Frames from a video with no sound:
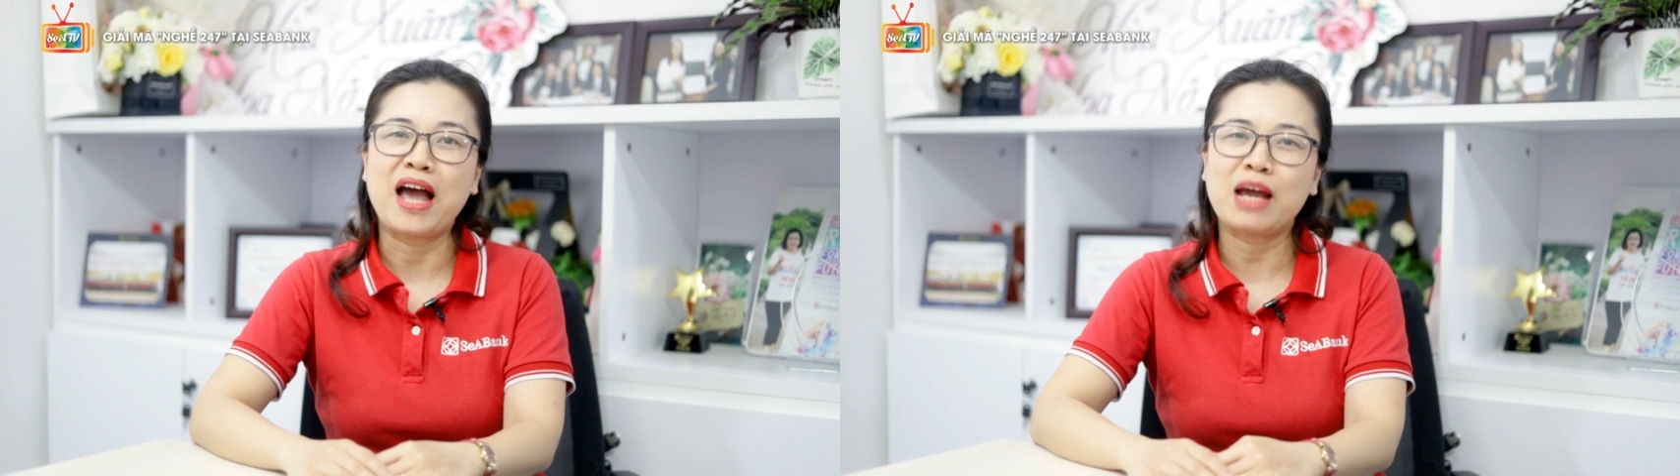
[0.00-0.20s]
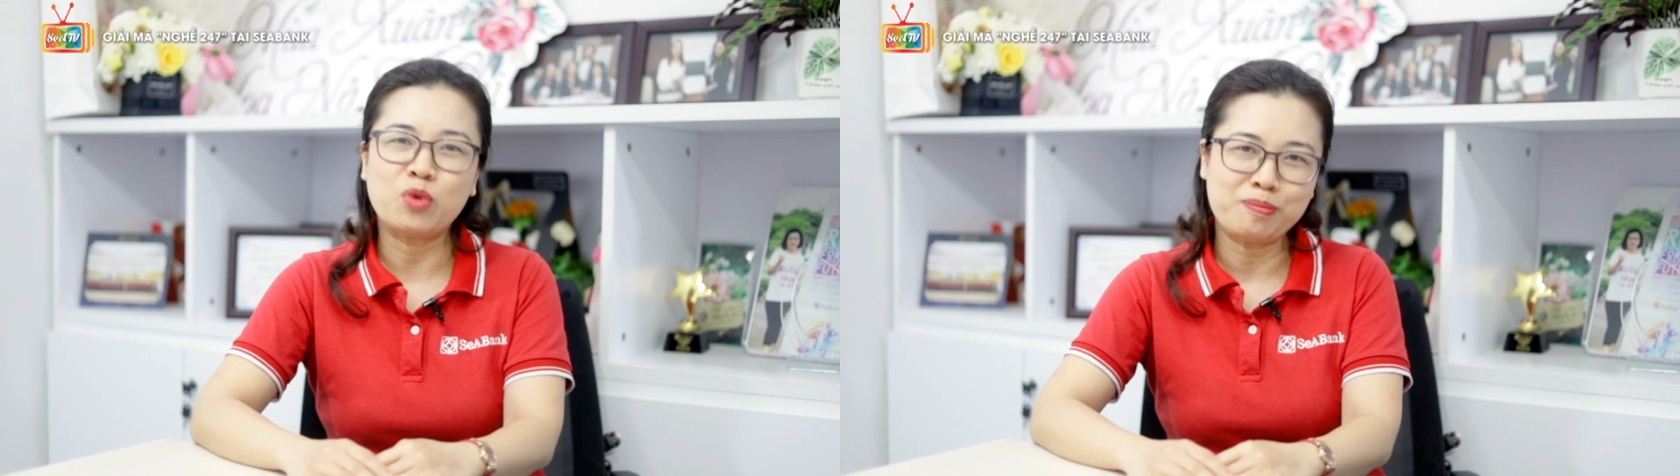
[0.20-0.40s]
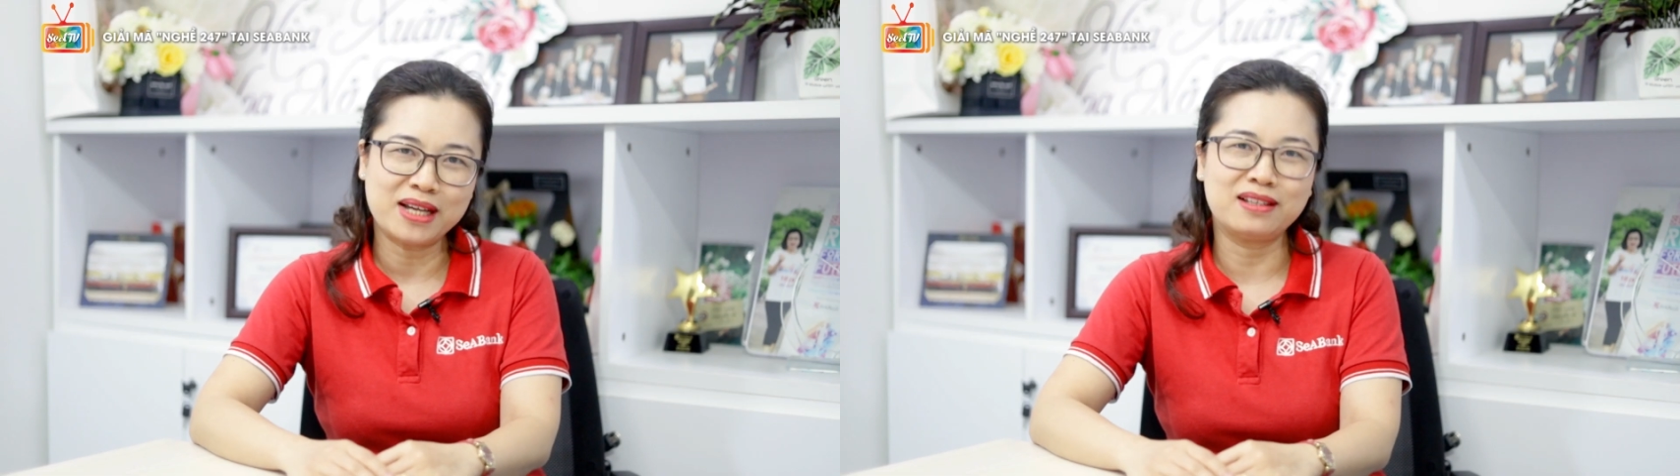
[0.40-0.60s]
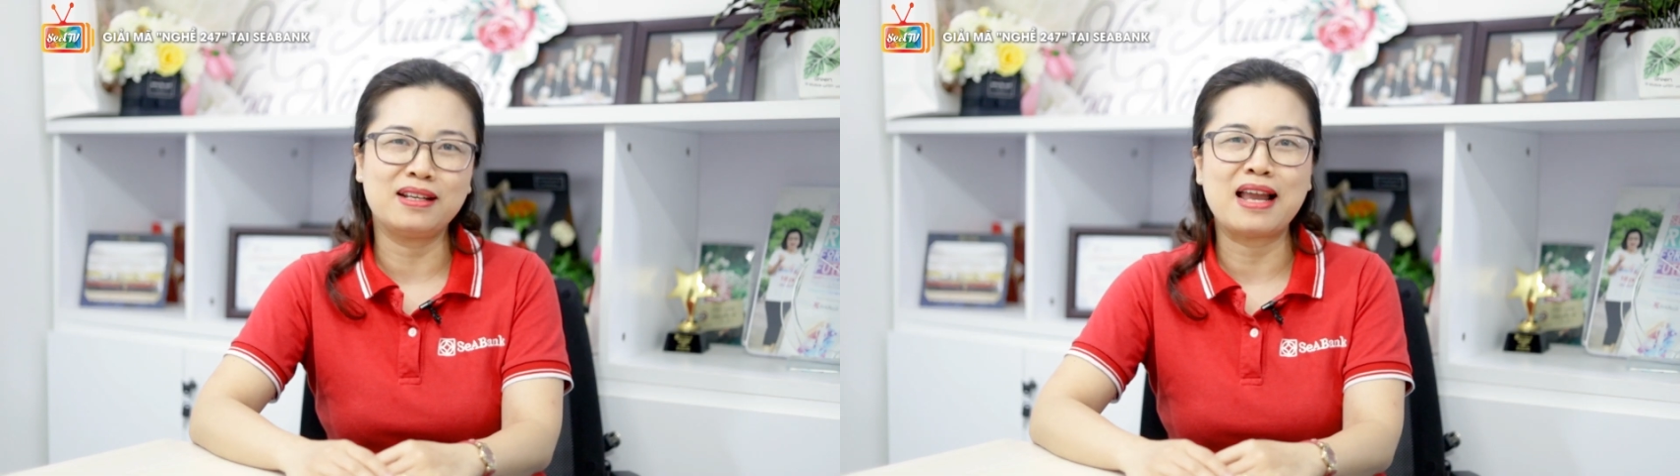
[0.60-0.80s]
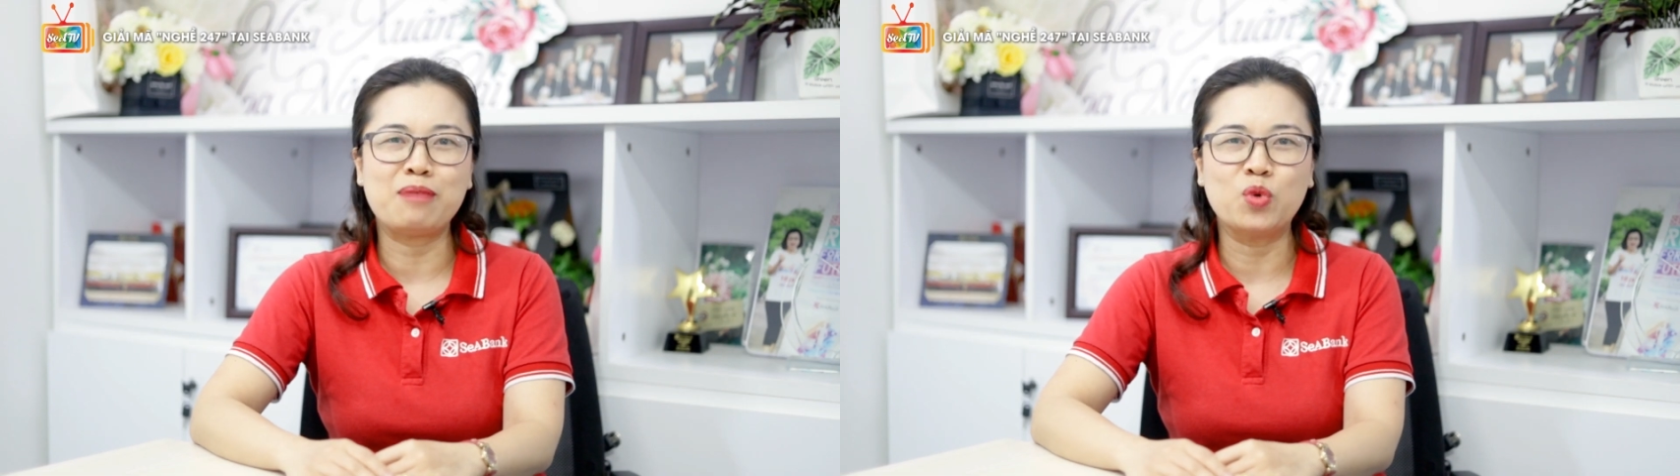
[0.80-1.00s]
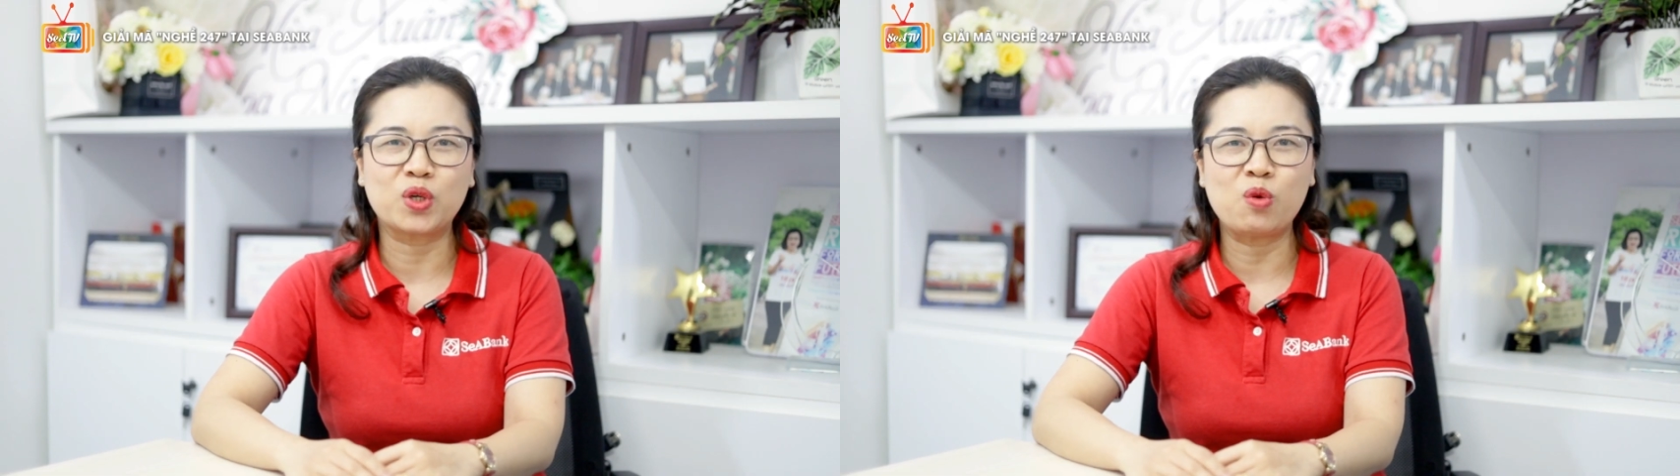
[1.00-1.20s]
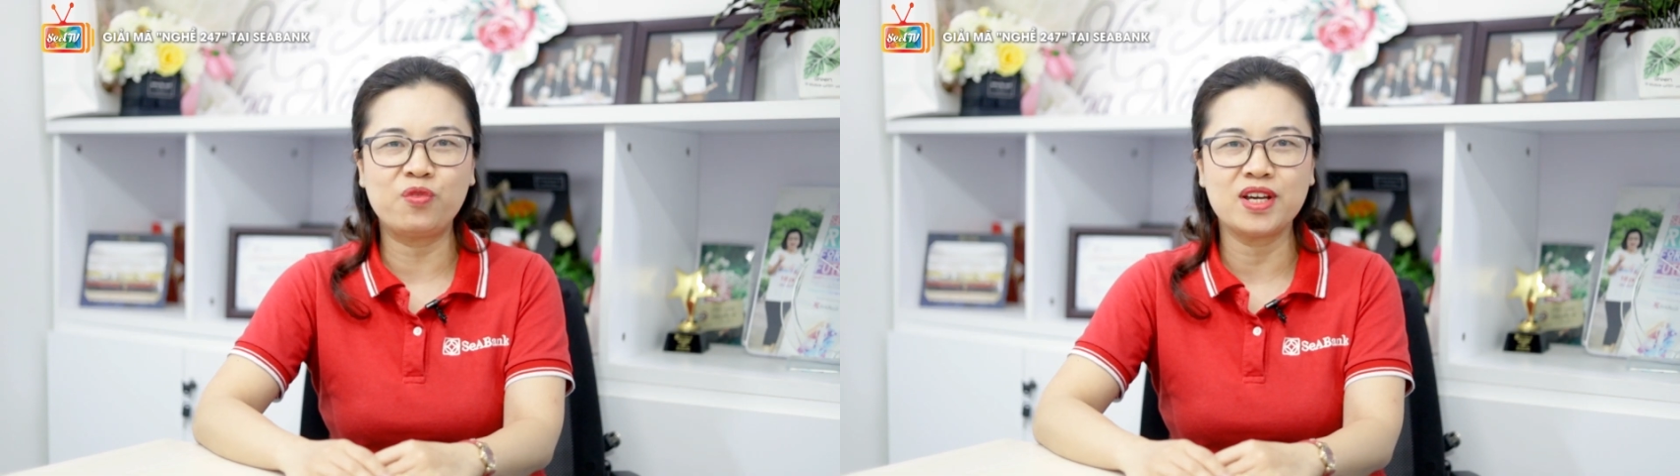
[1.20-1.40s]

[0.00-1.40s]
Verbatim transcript: 247 là một công